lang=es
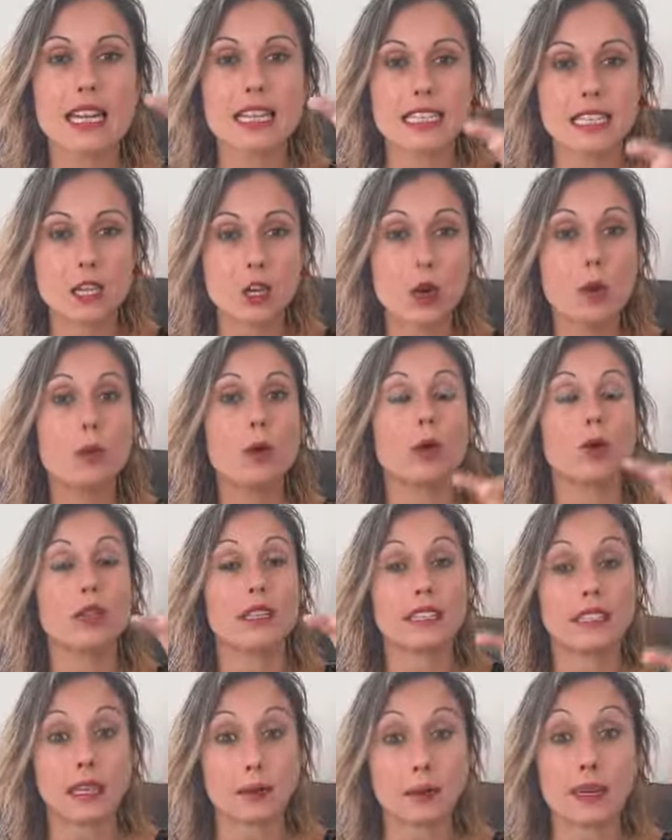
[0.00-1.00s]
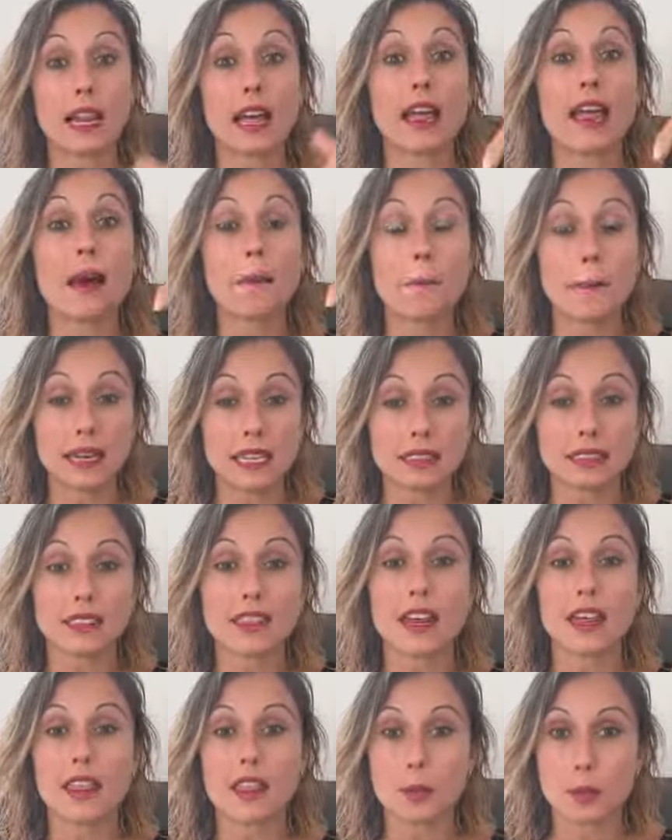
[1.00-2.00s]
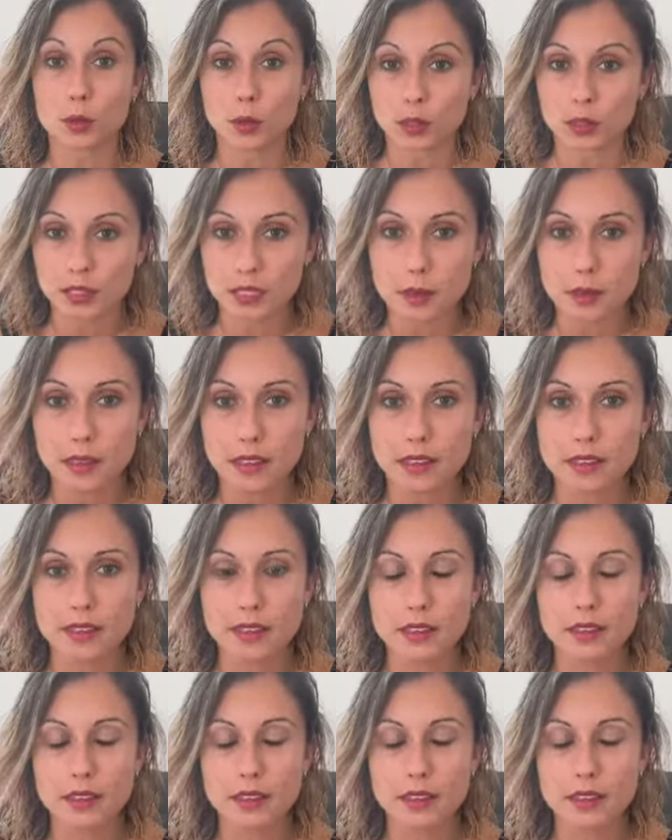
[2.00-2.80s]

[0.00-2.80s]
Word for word: así como con determinadas prácticas deportivas,